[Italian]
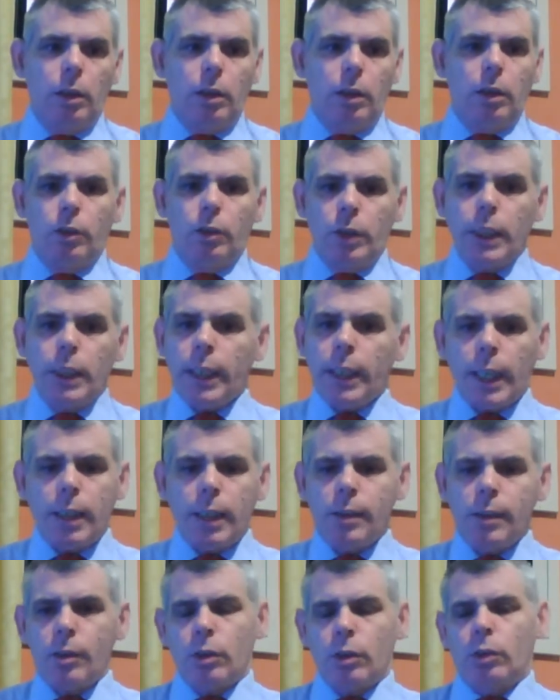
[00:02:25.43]
In ogni
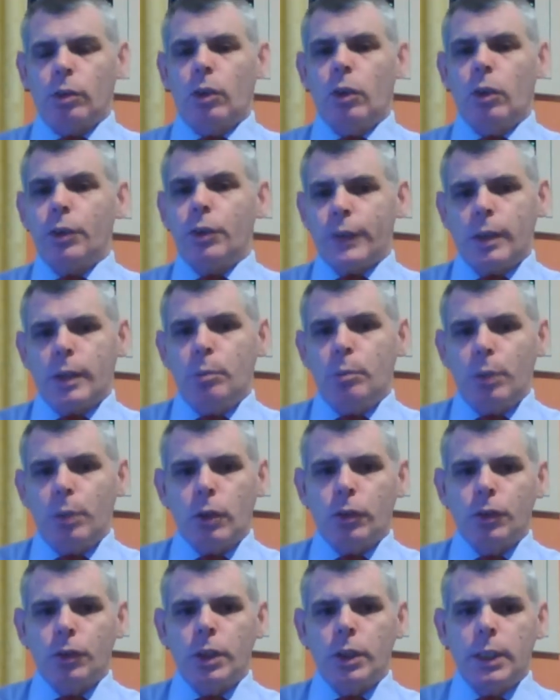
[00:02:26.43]
caso ho sempre
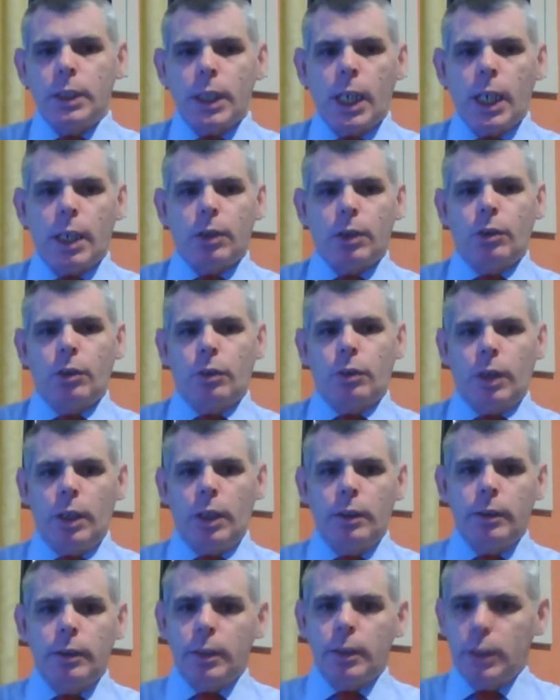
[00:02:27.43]
considerato e
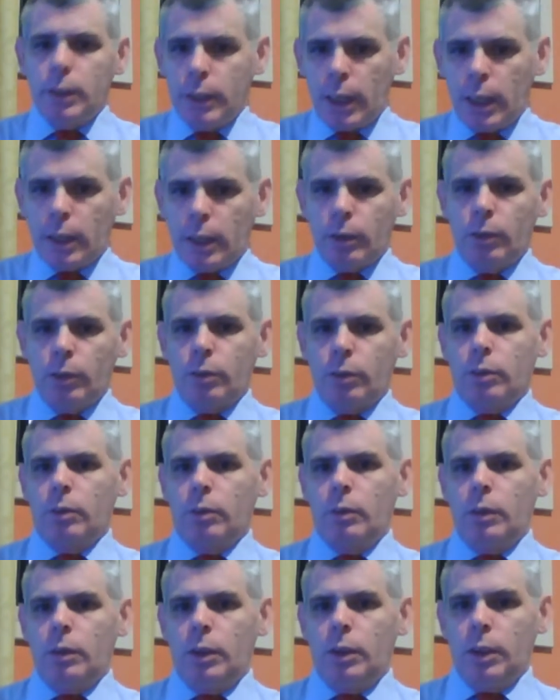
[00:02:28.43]
disegnato
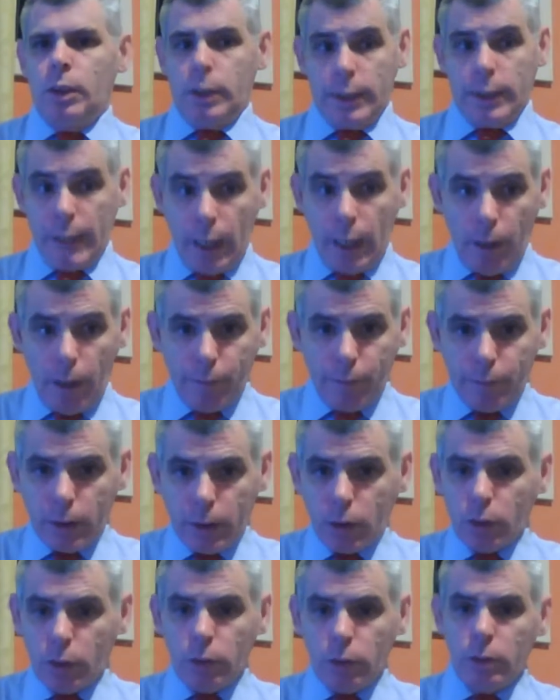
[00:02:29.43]
il
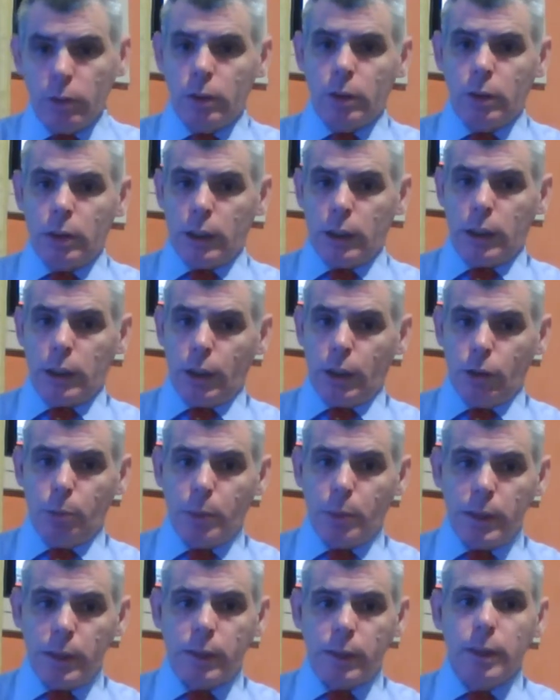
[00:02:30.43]
grafico tenendo
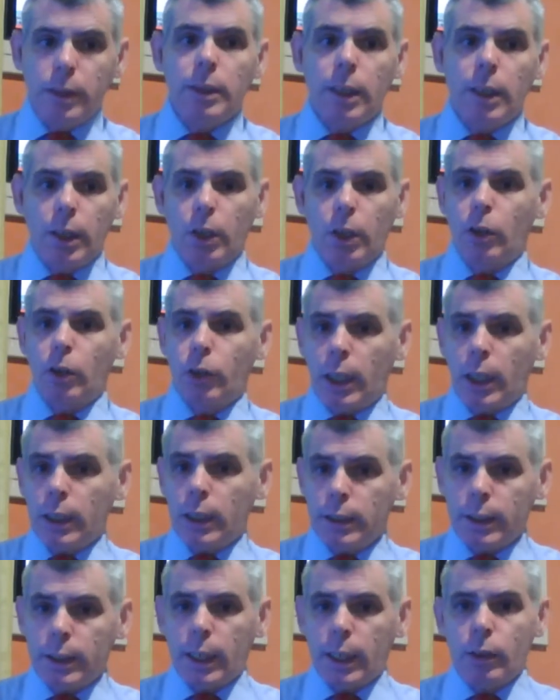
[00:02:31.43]
presente la
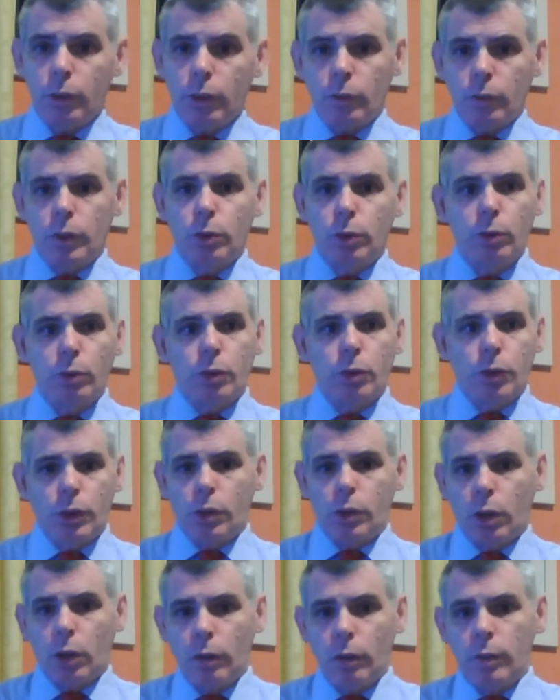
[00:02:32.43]
località dove uno si
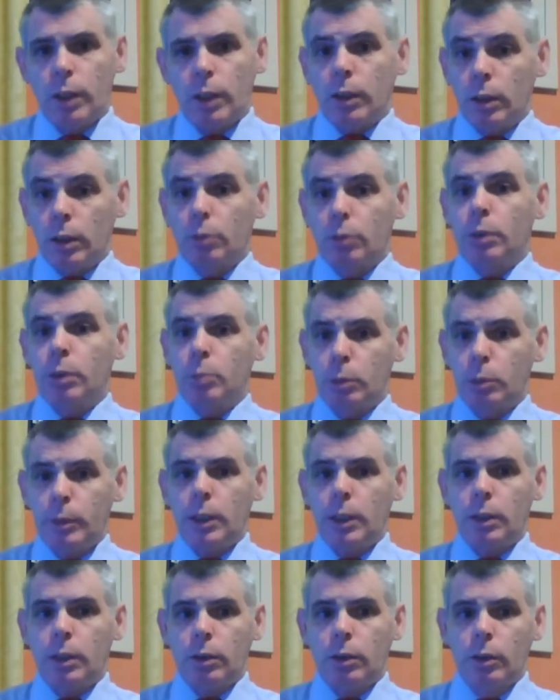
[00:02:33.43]
trova in quel
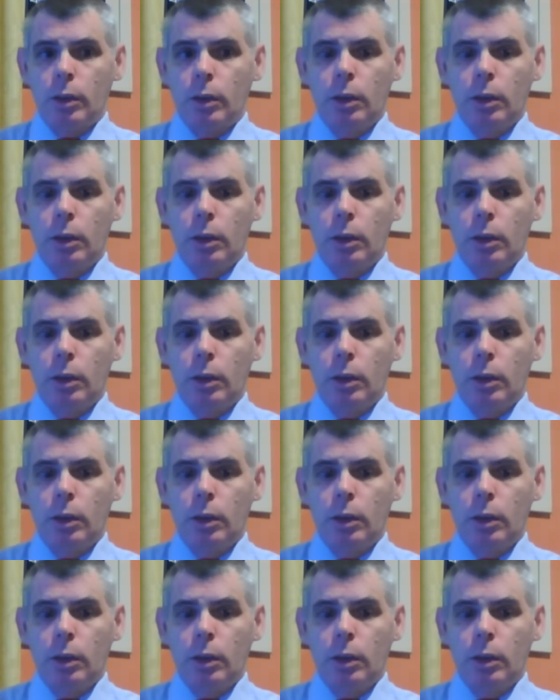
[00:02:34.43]
momento.